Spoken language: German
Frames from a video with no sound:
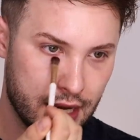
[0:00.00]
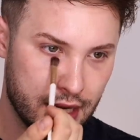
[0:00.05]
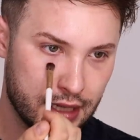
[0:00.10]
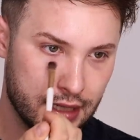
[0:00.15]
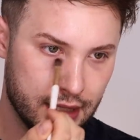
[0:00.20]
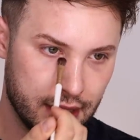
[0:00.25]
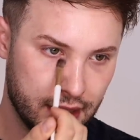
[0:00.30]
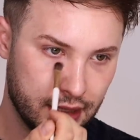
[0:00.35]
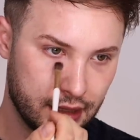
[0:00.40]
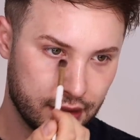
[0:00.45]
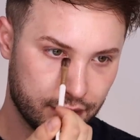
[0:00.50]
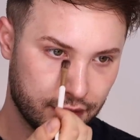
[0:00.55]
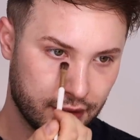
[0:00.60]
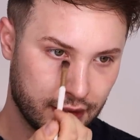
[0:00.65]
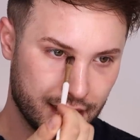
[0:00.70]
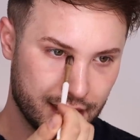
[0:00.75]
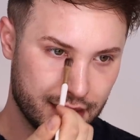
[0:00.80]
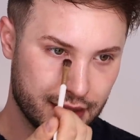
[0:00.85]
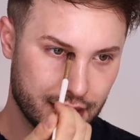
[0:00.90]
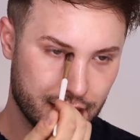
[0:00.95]
Nicht
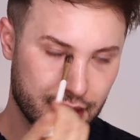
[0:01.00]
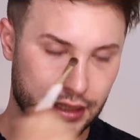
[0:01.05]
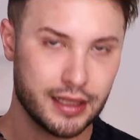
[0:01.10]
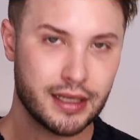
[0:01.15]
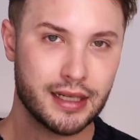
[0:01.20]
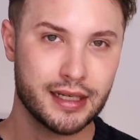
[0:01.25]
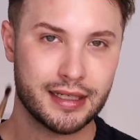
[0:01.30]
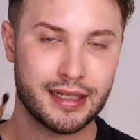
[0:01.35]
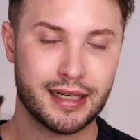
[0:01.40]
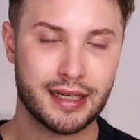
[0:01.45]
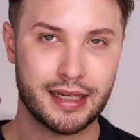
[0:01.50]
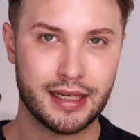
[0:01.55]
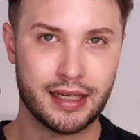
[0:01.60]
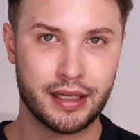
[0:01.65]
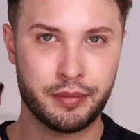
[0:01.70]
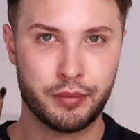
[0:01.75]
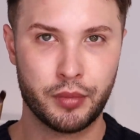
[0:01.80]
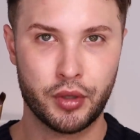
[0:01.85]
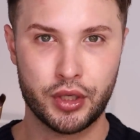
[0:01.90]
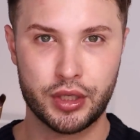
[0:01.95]
weiter, denn
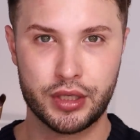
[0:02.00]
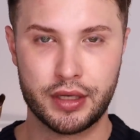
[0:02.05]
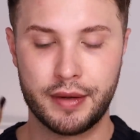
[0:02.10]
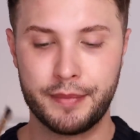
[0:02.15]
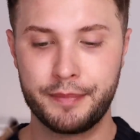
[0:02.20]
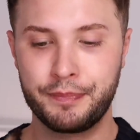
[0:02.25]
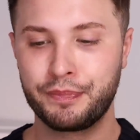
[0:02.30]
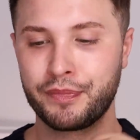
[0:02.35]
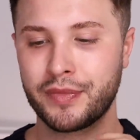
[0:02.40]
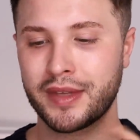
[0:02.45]
ich möchte,